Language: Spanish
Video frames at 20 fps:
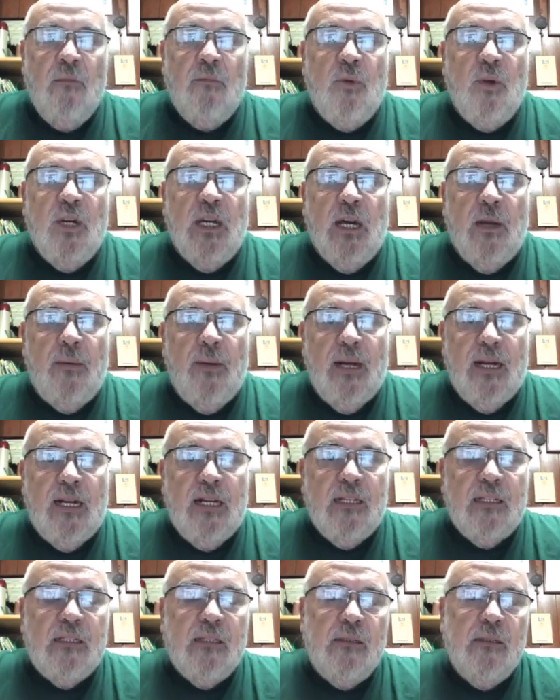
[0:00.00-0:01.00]
o las
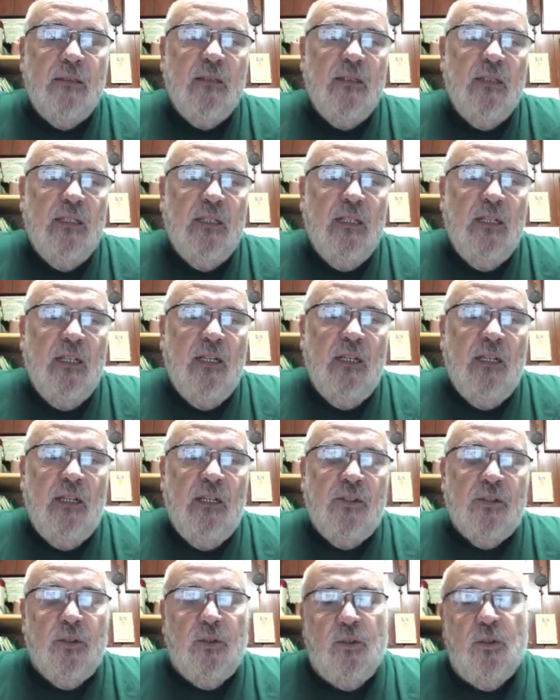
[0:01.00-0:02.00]
vacas,
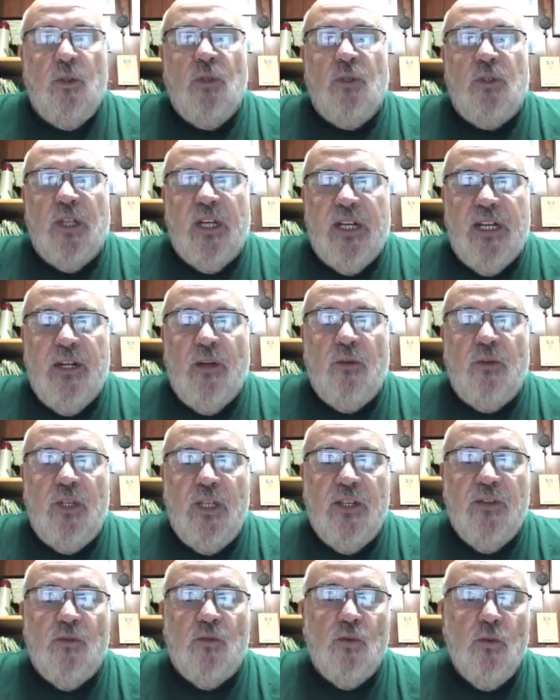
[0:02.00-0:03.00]
sobre todo los terneros,
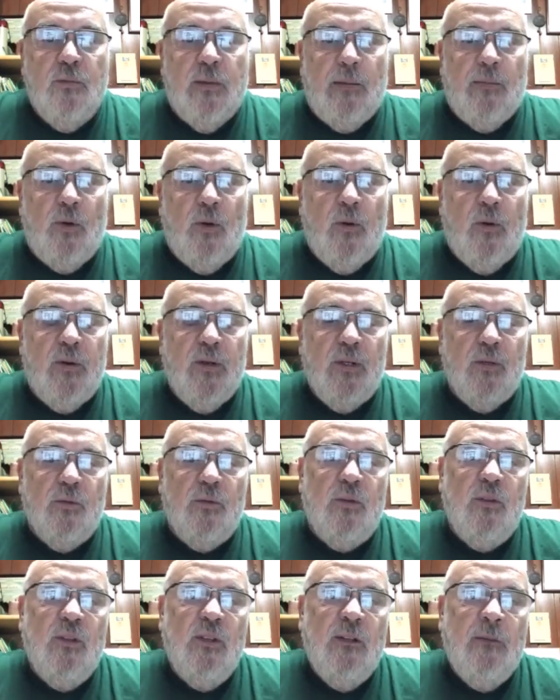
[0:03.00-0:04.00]
tienen su
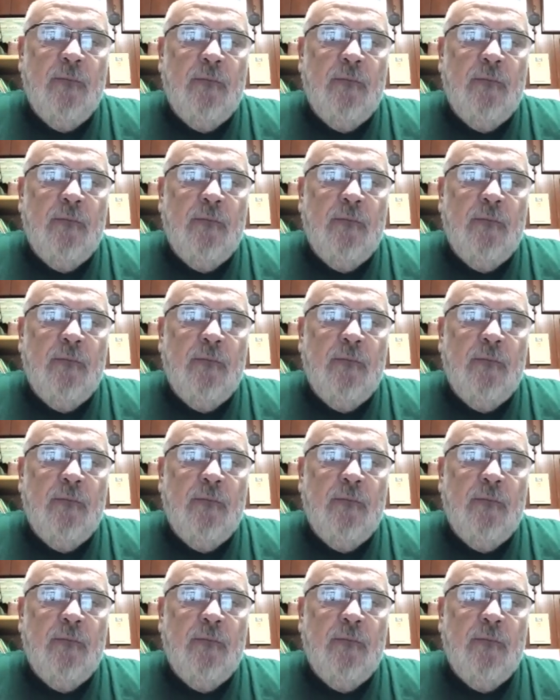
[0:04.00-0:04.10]
papovavirus.